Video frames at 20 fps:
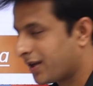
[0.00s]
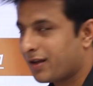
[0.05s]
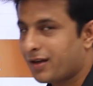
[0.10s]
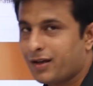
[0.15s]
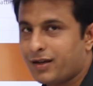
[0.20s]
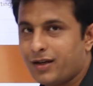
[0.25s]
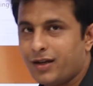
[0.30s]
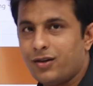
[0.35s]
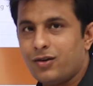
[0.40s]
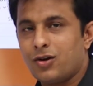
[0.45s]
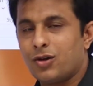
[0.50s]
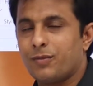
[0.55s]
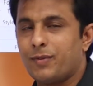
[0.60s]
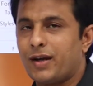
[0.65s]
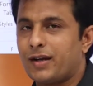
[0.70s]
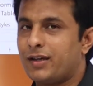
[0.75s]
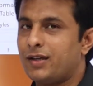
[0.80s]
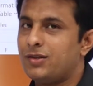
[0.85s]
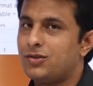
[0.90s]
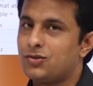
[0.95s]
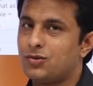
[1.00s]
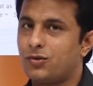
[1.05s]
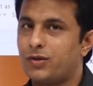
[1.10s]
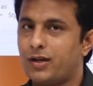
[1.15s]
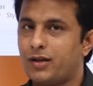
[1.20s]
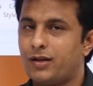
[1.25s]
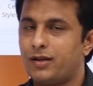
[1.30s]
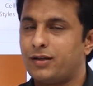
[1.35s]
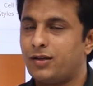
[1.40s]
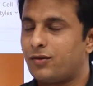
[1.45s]
बड़ा रखा है और बाकी
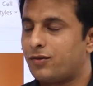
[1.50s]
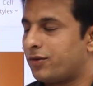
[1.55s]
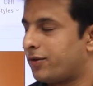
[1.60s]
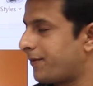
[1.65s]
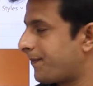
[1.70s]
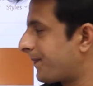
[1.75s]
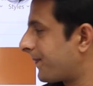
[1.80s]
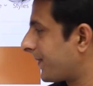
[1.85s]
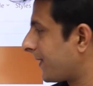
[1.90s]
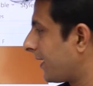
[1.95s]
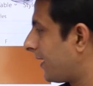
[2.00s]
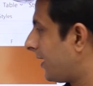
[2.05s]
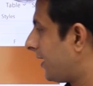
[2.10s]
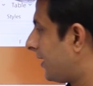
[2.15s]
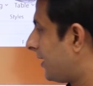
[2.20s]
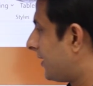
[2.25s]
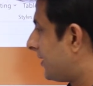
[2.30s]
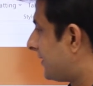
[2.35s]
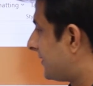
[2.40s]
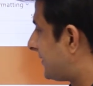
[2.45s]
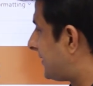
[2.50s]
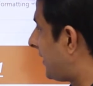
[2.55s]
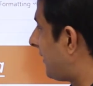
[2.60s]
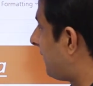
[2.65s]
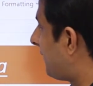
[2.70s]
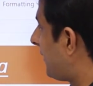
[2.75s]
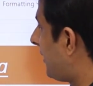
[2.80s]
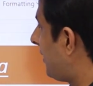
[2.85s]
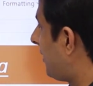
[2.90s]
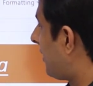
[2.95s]
छोटा कर दिया
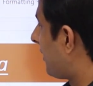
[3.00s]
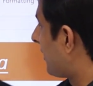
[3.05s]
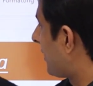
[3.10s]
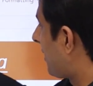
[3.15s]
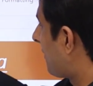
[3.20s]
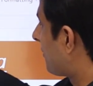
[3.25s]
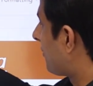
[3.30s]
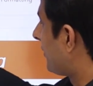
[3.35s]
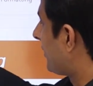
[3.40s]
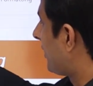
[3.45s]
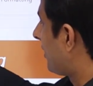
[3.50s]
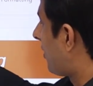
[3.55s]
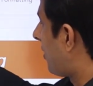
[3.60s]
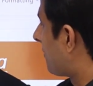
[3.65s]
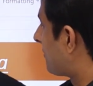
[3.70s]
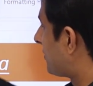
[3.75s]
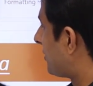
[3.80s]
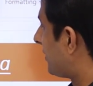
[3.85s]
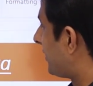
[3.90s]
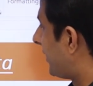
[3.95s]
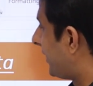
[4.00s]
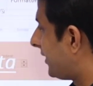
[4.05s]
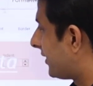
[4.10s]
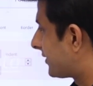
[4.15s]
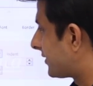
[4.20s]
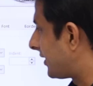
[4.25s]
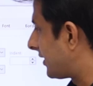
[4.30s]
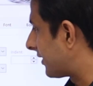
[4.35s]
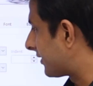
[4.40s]
सेम वे अगर आपको ये ऑप्शन नहीं अच्छा